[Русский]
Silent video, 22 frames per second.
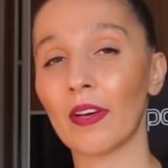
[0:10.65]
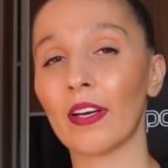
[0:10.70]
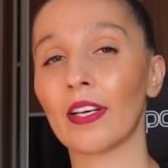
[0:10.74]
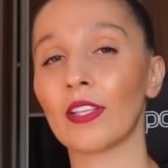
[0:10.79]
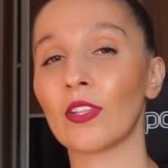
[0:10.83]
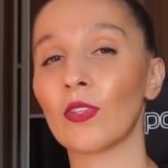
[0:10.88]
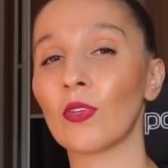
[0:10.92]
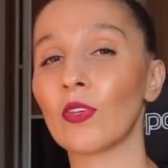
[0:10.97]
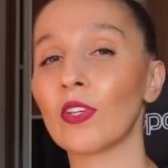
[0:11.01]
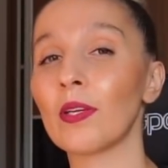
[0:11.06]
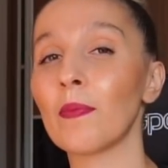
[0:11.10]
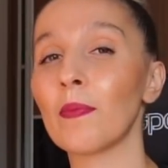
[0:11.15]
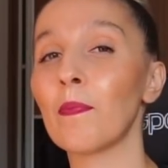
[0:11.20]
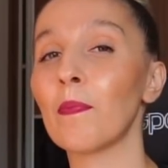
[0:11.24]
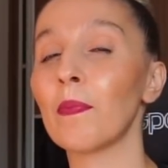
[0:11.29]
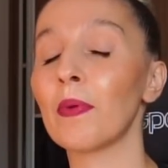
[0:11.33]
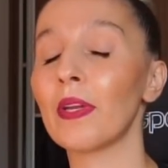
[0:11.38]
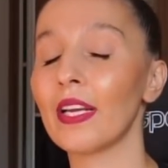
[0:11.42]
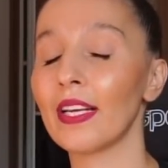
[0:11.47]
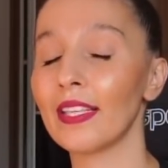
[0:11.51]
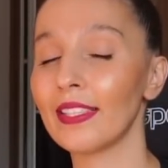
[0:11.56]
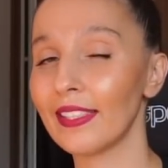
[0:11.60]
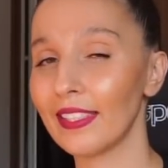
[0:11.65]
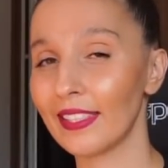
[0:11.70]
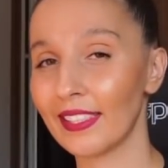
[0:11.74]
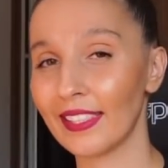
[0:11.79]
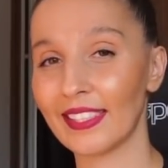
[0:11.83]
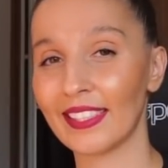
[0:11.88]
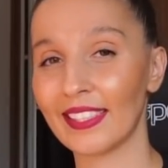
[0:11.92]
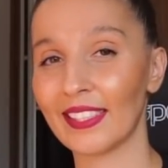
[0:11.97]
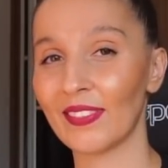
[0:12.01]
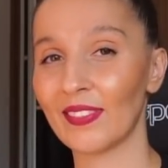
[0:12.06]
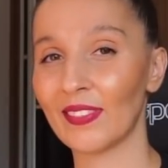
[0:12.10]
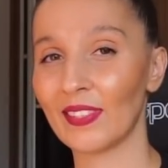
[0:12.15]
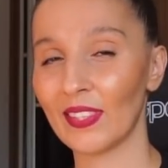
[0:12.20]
которые периодически